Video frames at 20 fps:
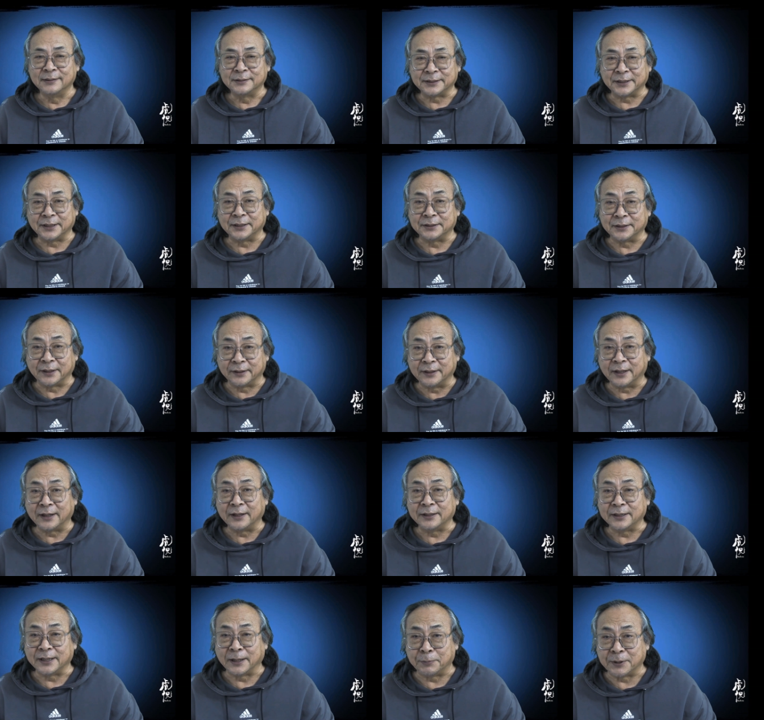这些人
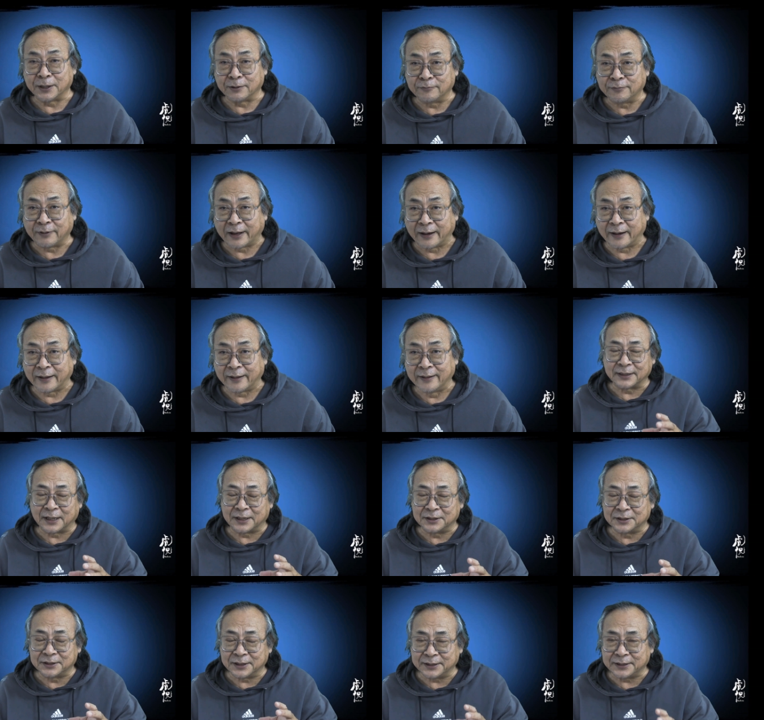呢也平反了。
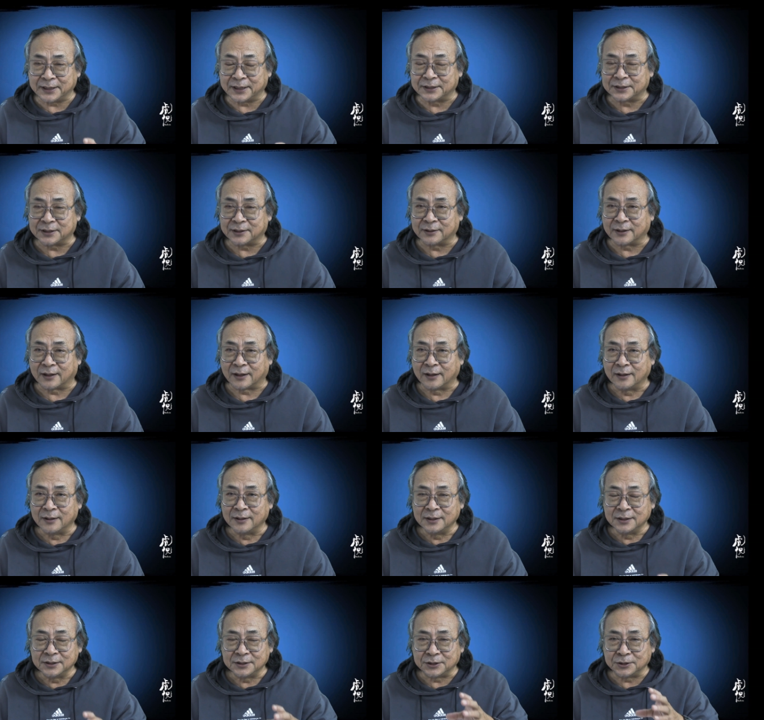但是这件事呢，
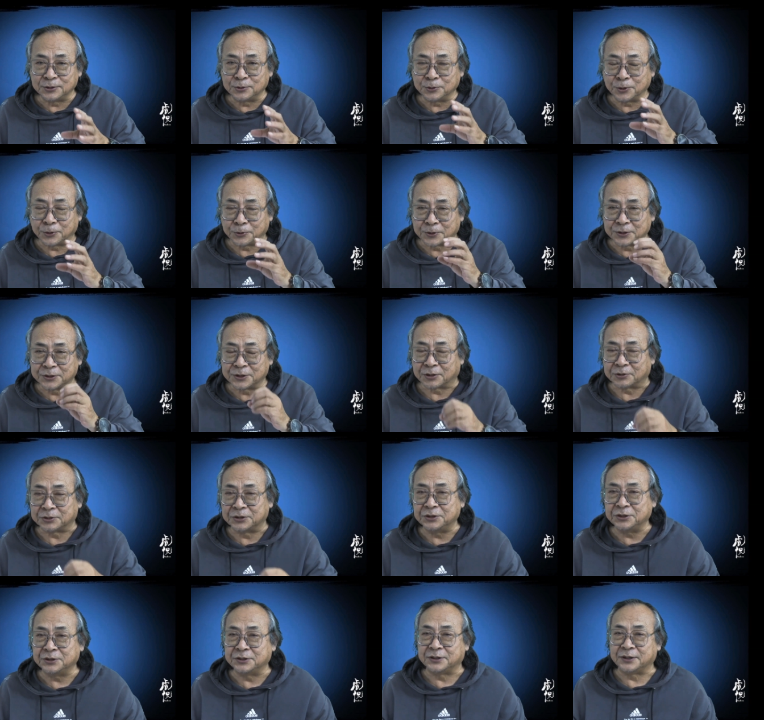其中有一个小
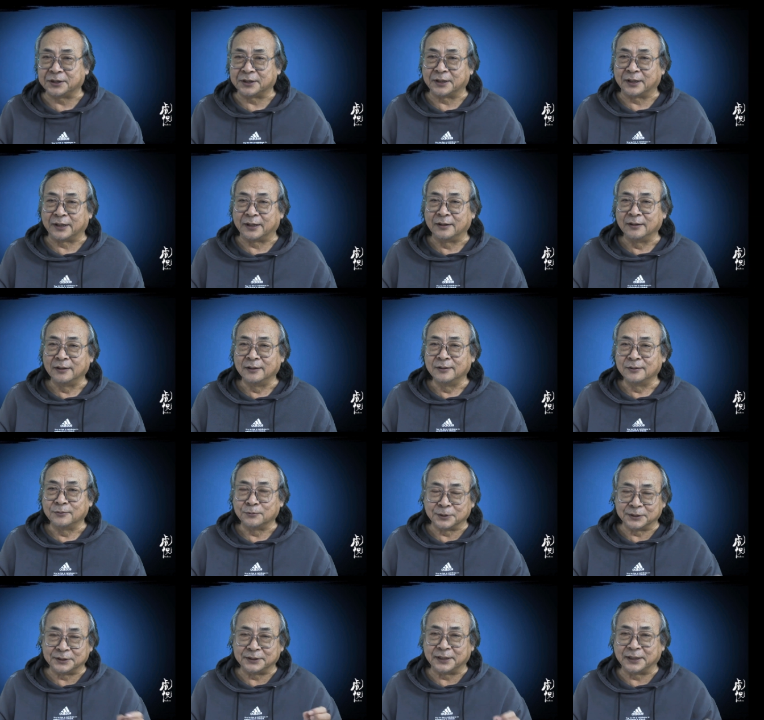细节啊，
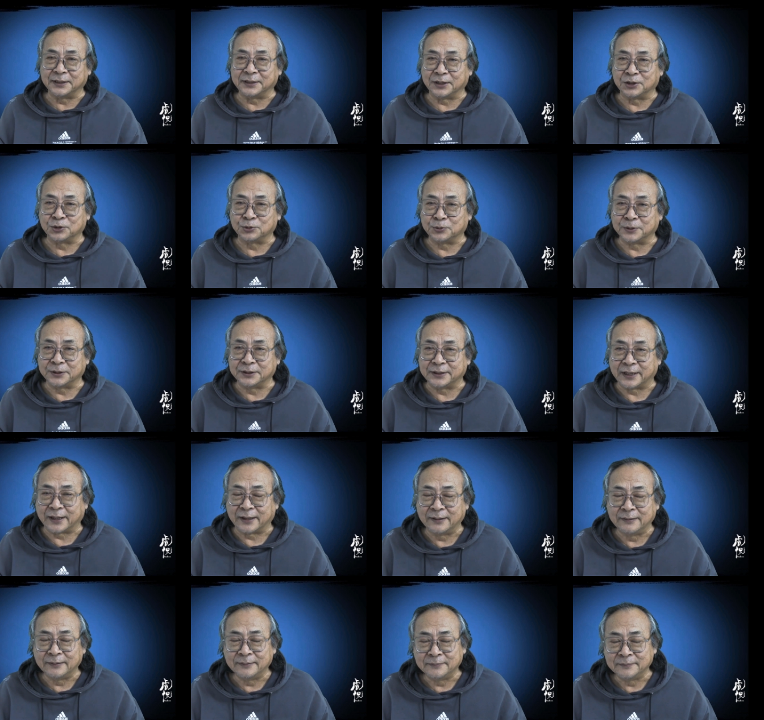我今天得说一
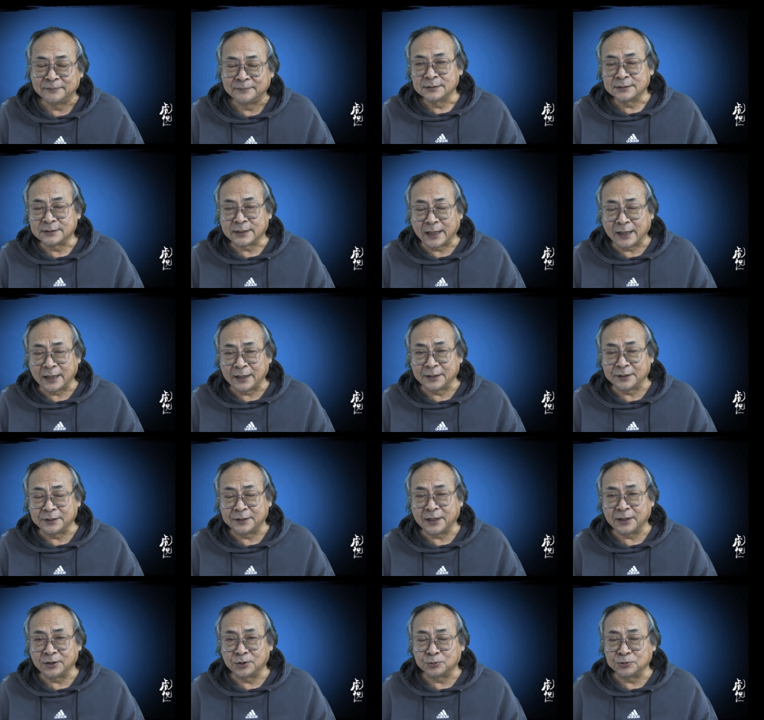下。在李
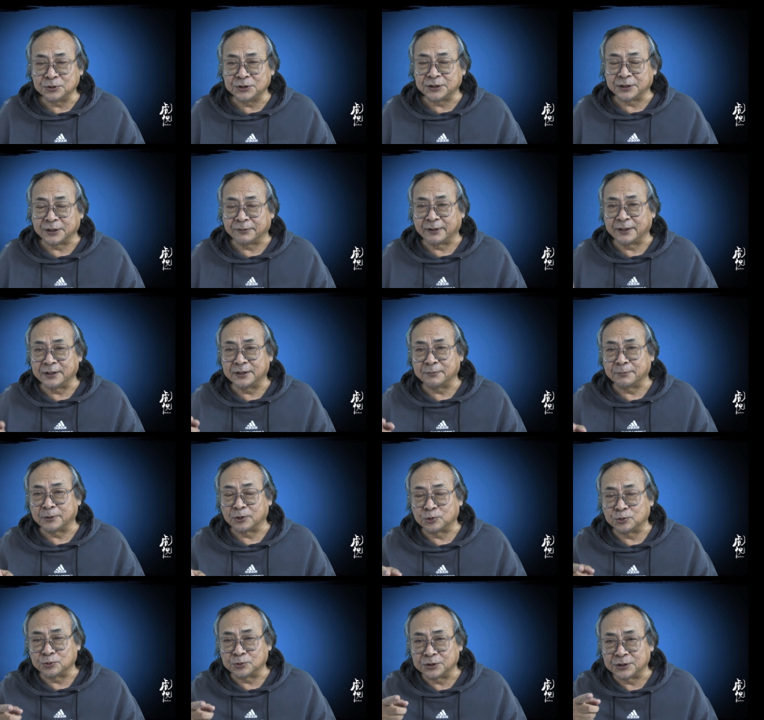建同写完这
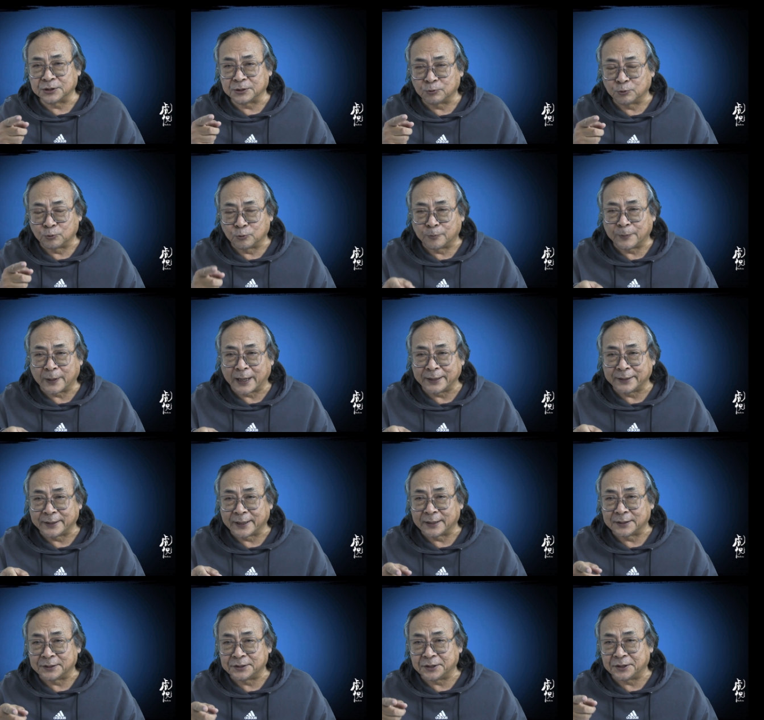本书是五八
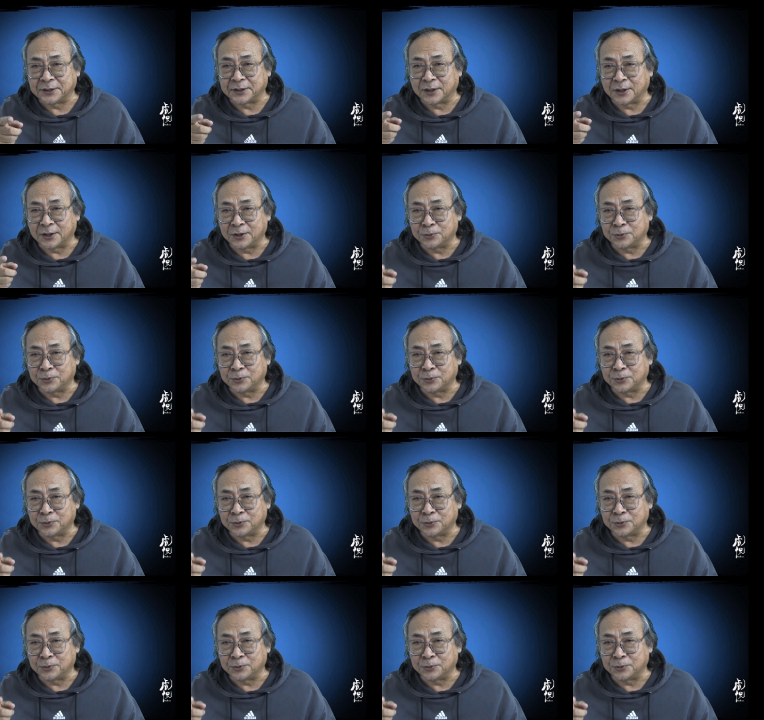年，接着